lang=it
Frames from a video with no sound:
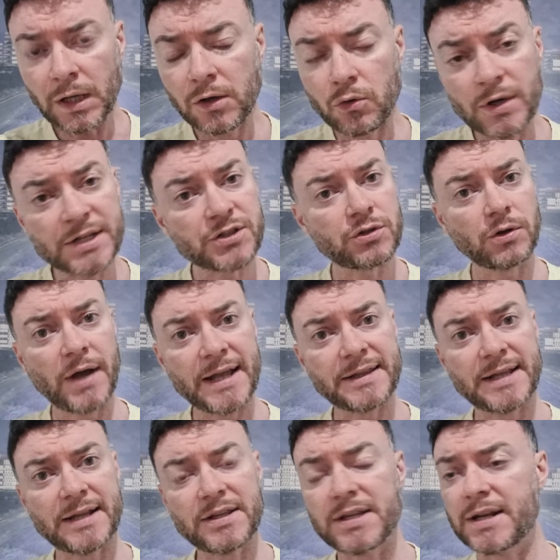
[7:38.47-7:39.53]
Questo è
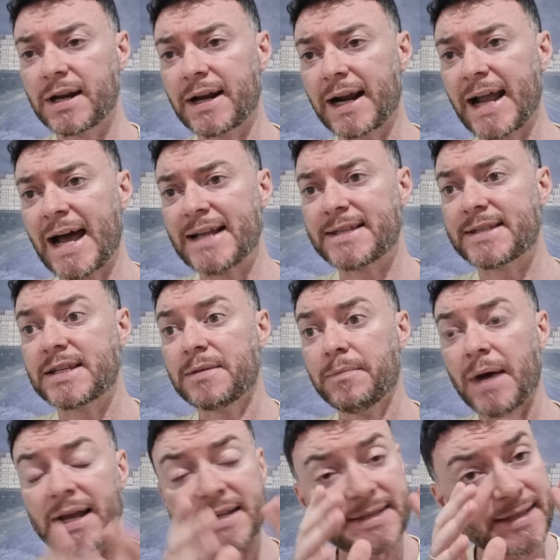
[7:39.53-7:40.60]
da dire, ragazzi.
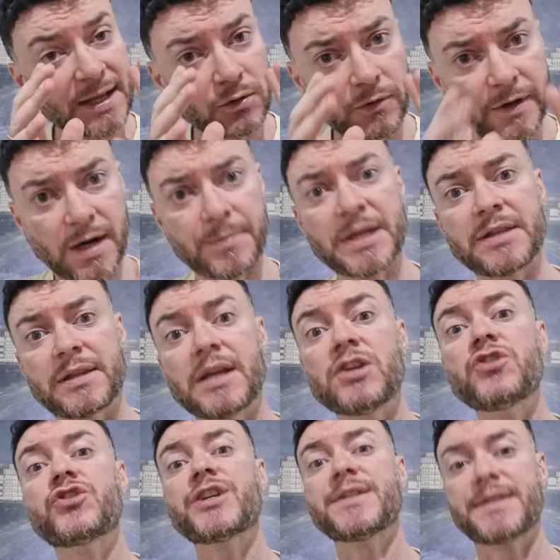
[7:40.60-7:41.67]
Mai stato veramente
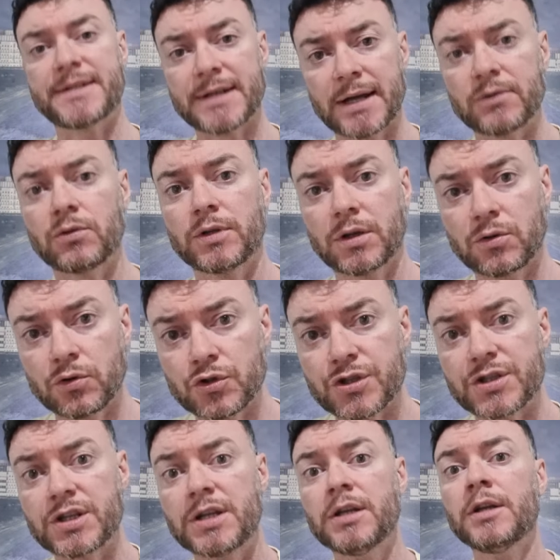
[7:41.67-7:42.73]
licenziato De
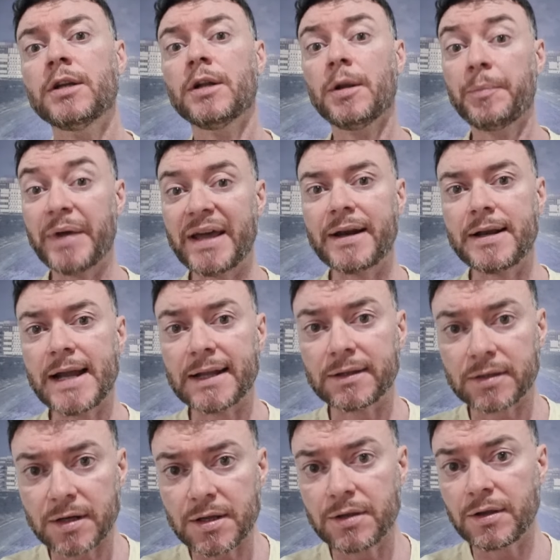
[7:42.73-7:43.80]
Rossi per gli
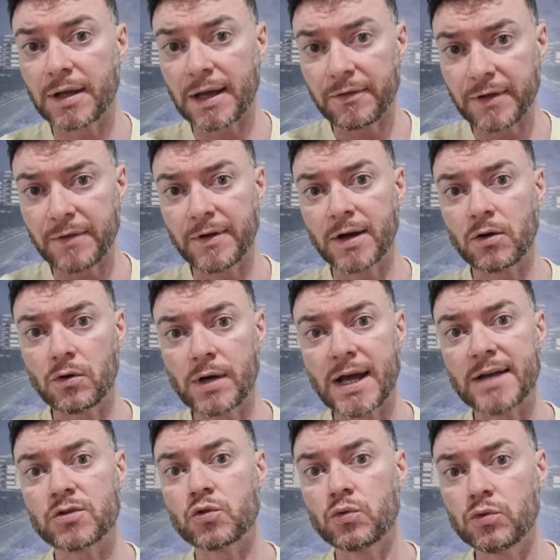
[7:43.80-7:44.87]
attriti che aveva con
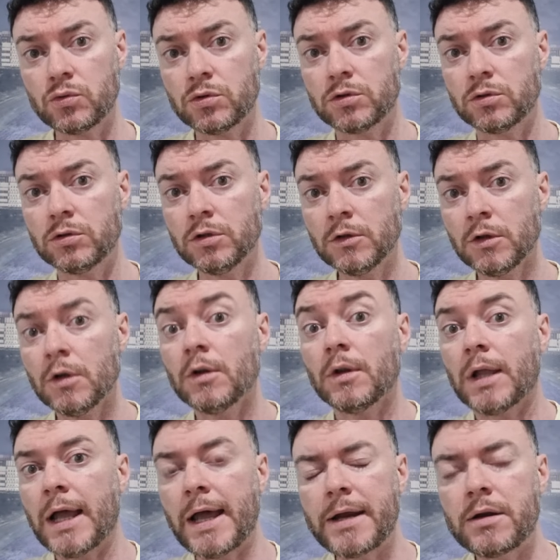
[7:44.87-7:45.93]
la Soluku?
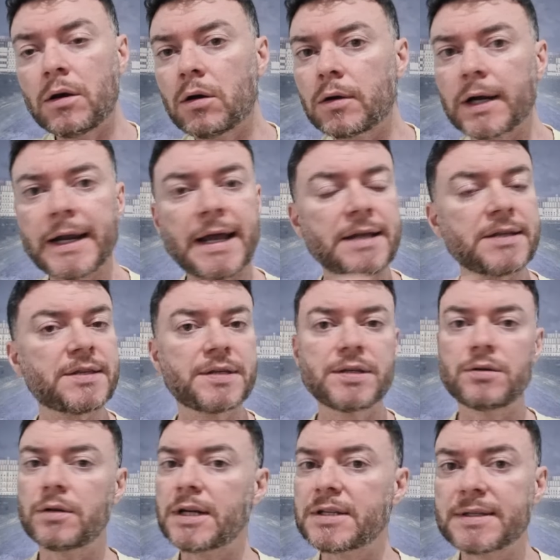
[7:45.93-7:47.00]
Eh no ragazzi,
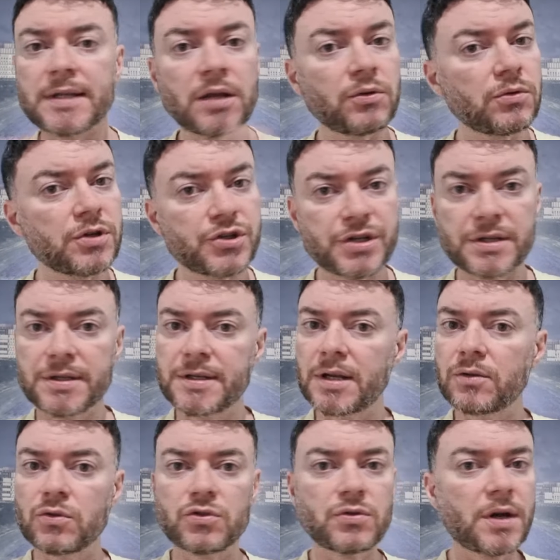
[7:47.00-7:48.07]
non è stato
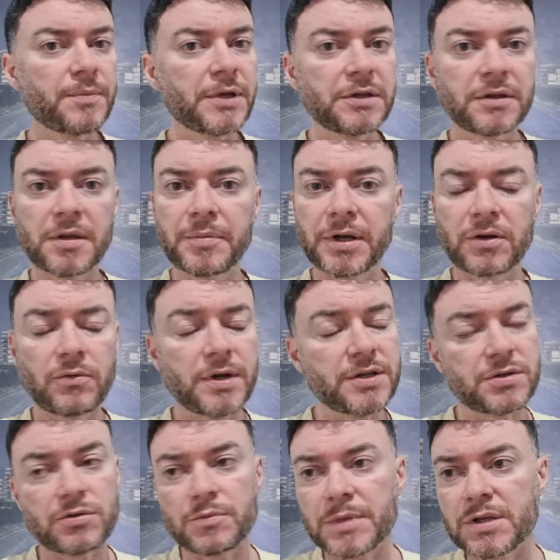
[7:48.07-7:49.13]
licenziato solamente per
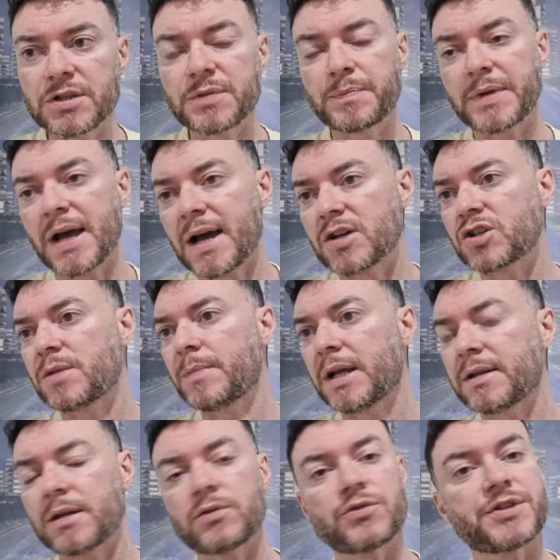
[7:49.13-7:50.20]
questo, mi dispiace, ma
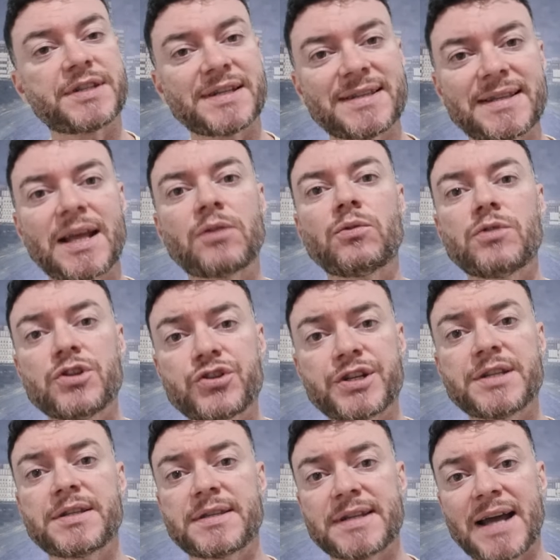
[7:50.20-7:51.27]
De Rossi è stato
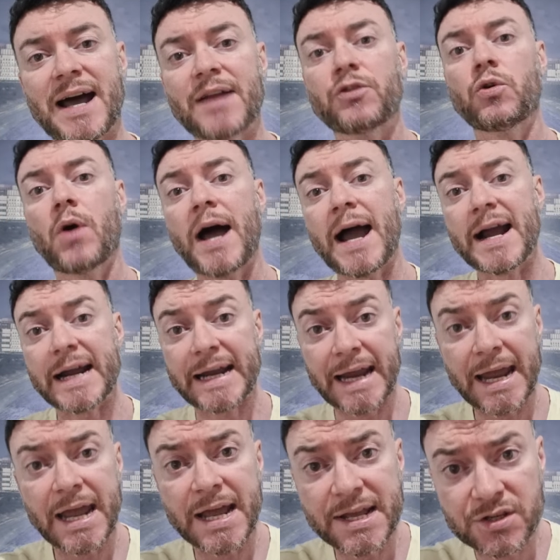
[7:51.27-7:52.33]
licenziato
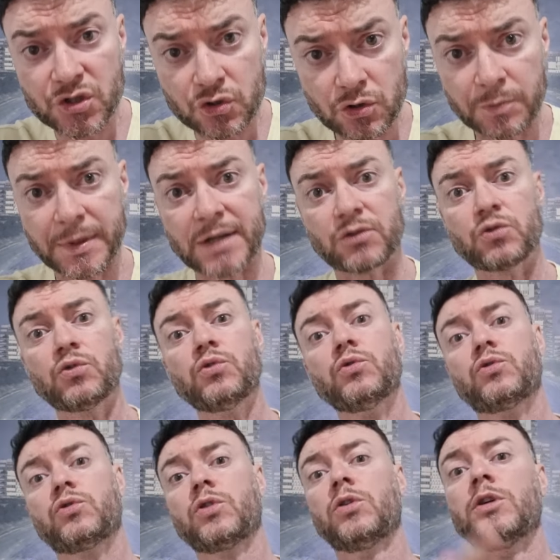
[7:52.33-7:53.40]
anche e
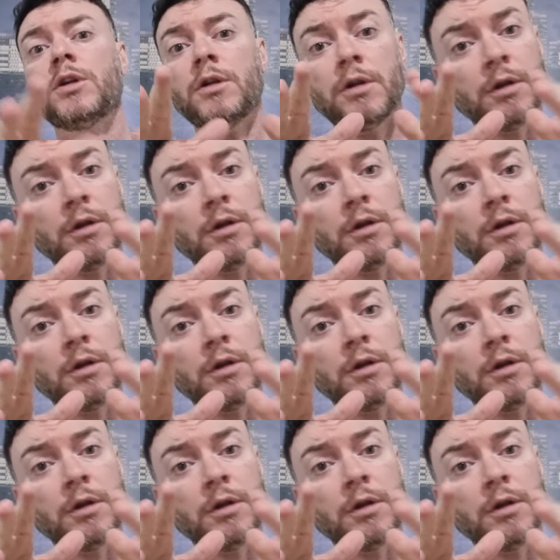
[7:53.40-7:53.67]
soprattutto,